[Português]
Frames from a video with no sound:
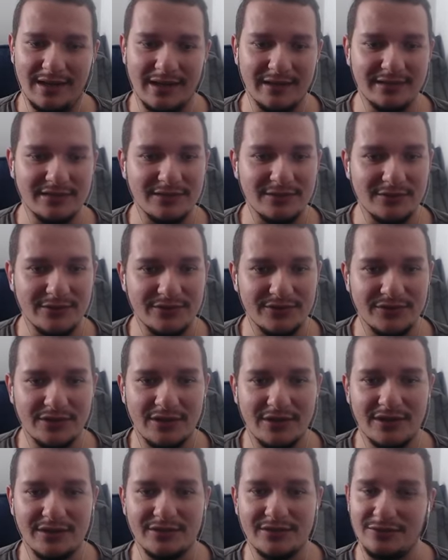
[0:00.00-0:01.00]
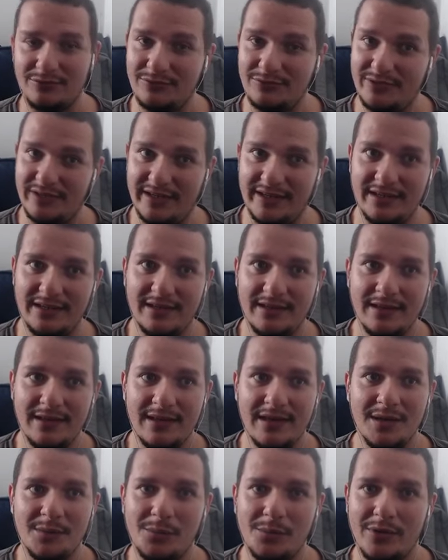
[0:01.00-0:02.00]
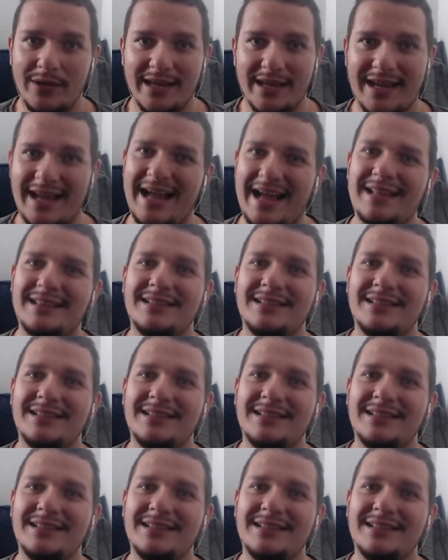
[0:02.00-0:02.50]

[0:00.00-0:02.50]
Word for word: a screenshot, o trailer porque cada